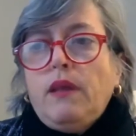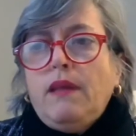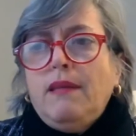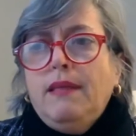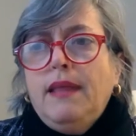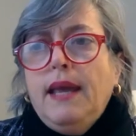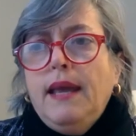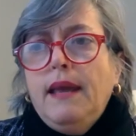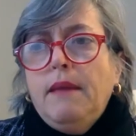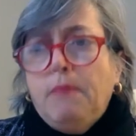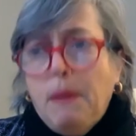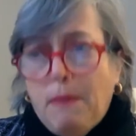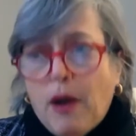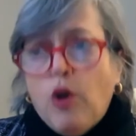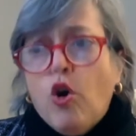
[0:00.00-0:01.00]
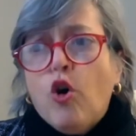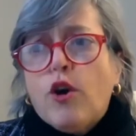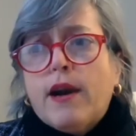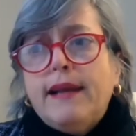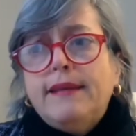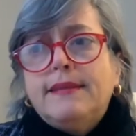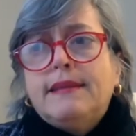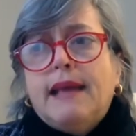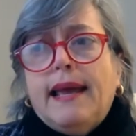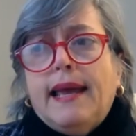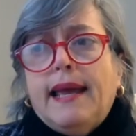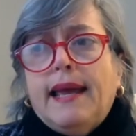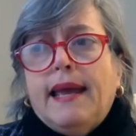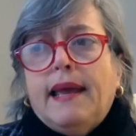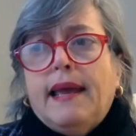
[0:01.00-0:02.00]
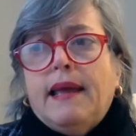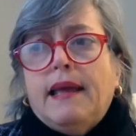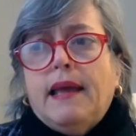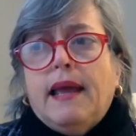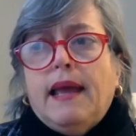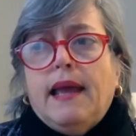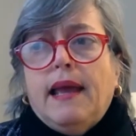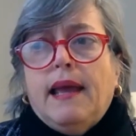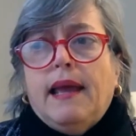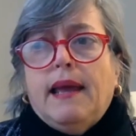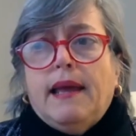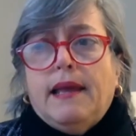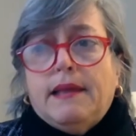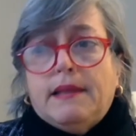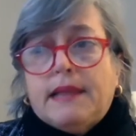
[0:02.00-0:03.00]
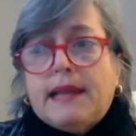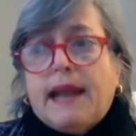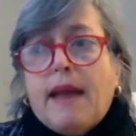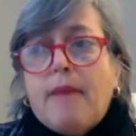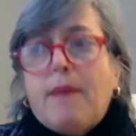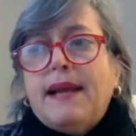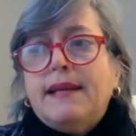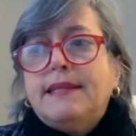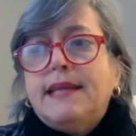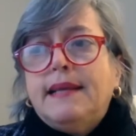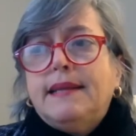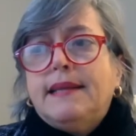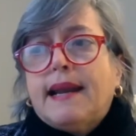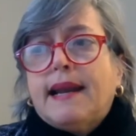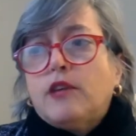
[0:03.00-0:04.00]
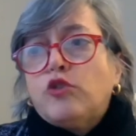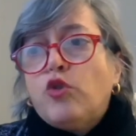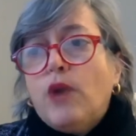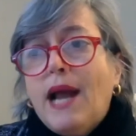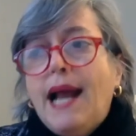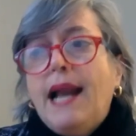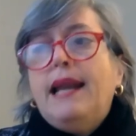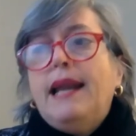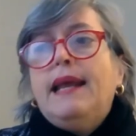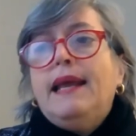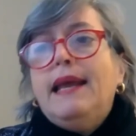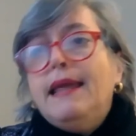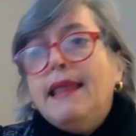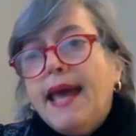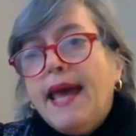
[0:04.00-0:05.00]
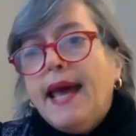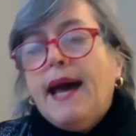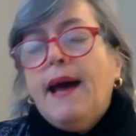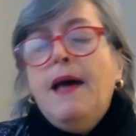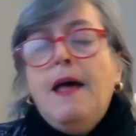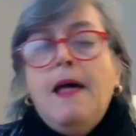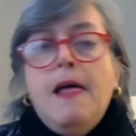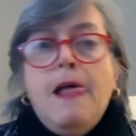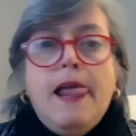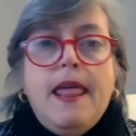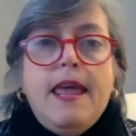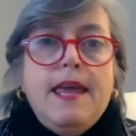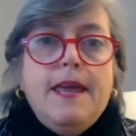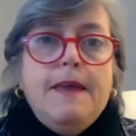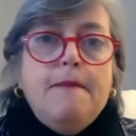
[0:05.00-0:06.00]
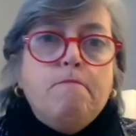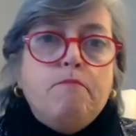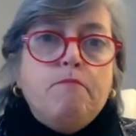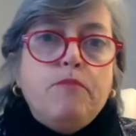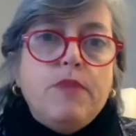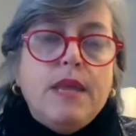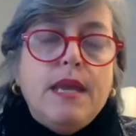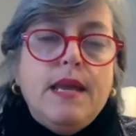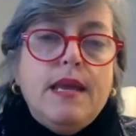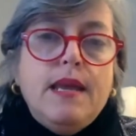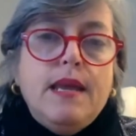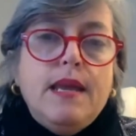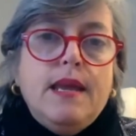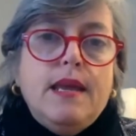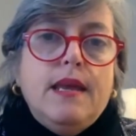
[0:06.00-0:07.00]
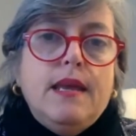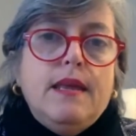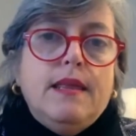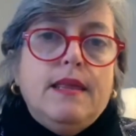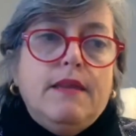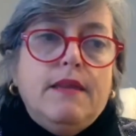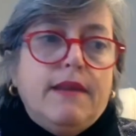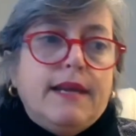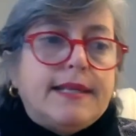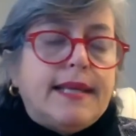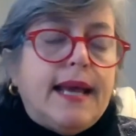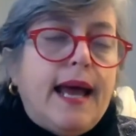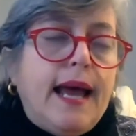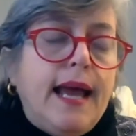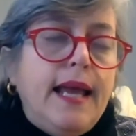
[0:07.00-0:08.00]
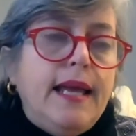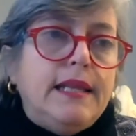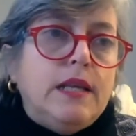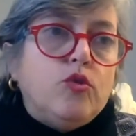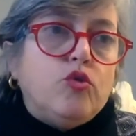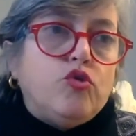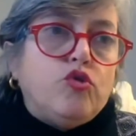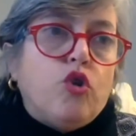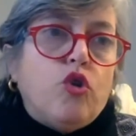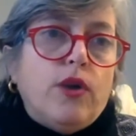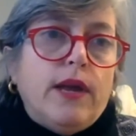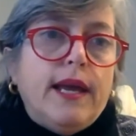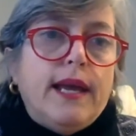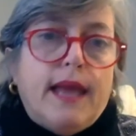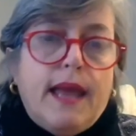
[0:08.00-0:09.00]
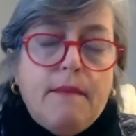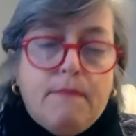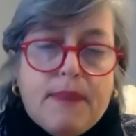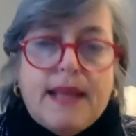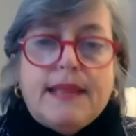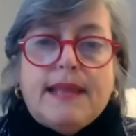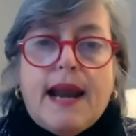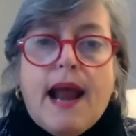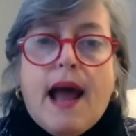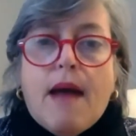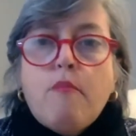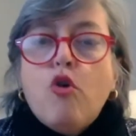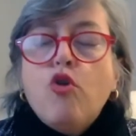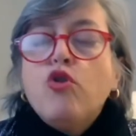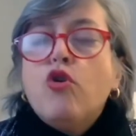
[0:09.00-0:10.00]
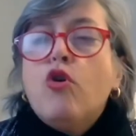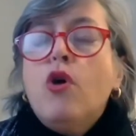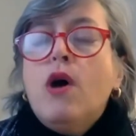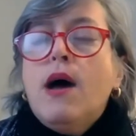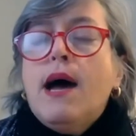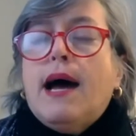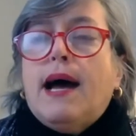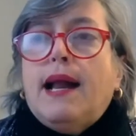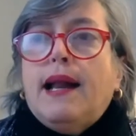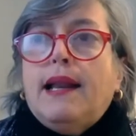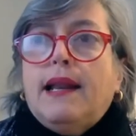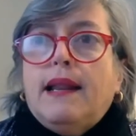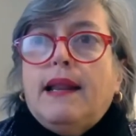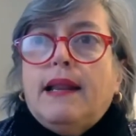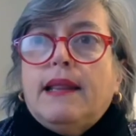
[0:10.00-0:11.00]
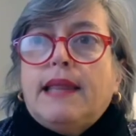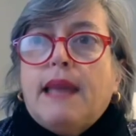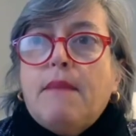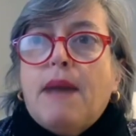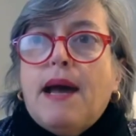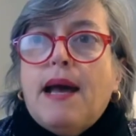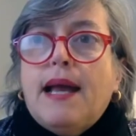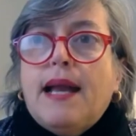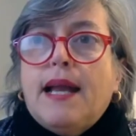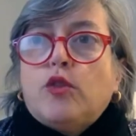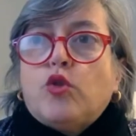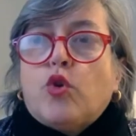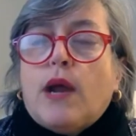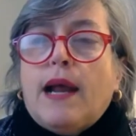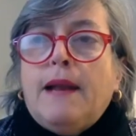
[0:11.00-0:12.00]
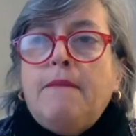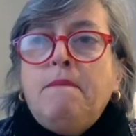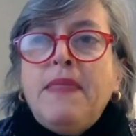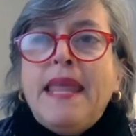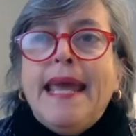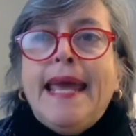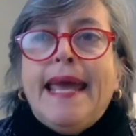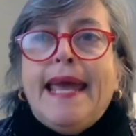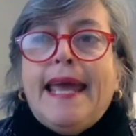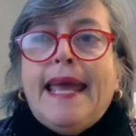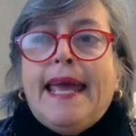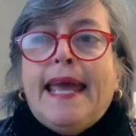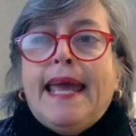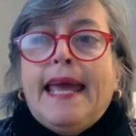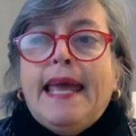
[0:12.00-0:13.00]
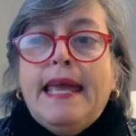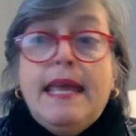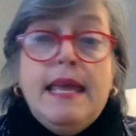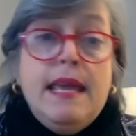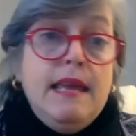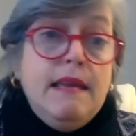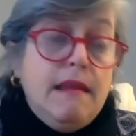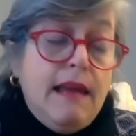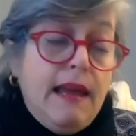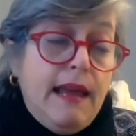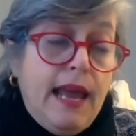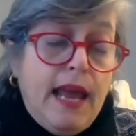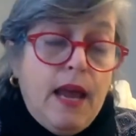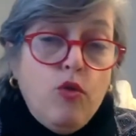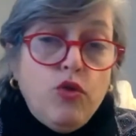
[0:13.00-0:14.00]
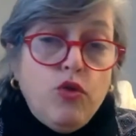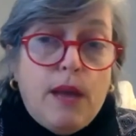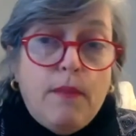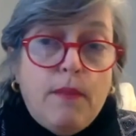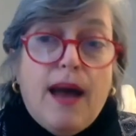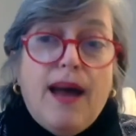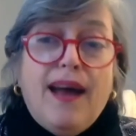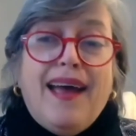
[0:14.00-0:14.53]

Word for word: de Pipa Norris, eh, eh, Transparencia Internacional, IDEA y, diversas instituciones que prestan apoyo al tema electoral. Eh, y es un tema